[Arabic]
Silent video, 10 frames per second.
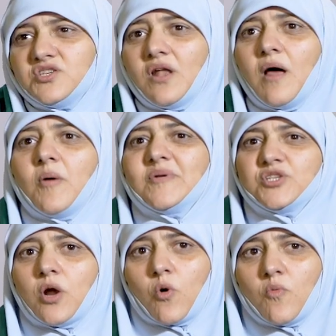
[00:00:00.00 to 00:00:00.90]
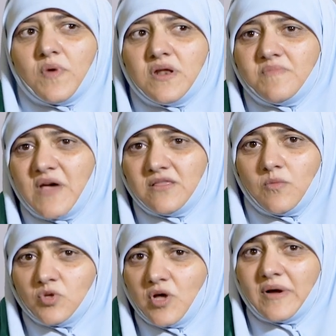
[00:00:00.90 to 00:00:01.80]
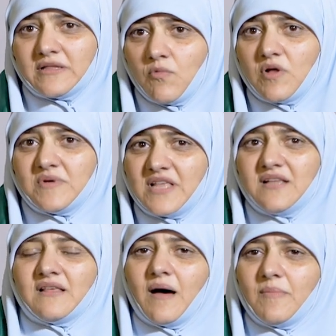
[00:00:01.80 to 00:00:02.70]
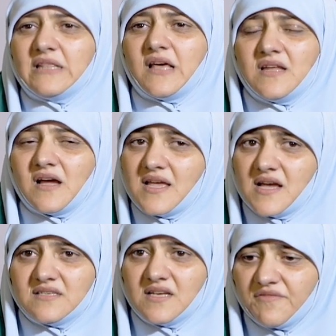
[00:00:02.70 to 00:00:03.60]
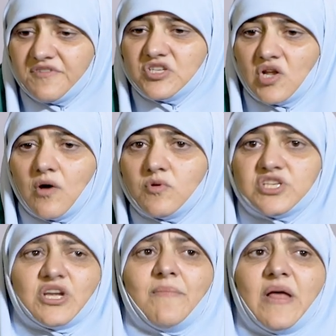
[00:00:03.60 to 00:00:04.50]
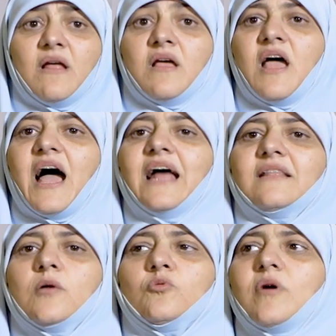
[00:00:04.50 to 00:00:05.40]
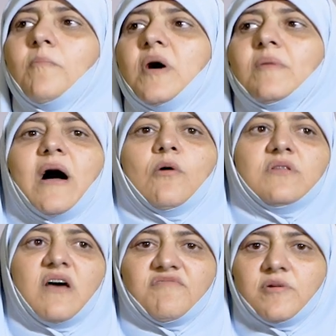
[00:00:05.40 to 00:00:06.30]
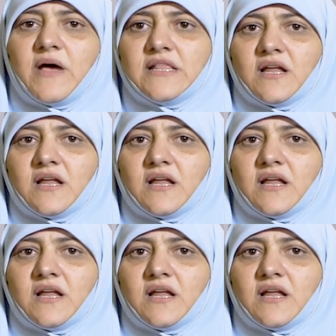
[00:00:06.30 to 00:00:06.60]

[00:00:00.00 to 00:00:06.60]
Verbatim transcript: ان شاء الله ببشركم ان بدايه المؤتمر دوت بدايه اعمال تانية جايه كتير في ان شاء الله ورش عمل حتى نطبق ما قلناه في البيان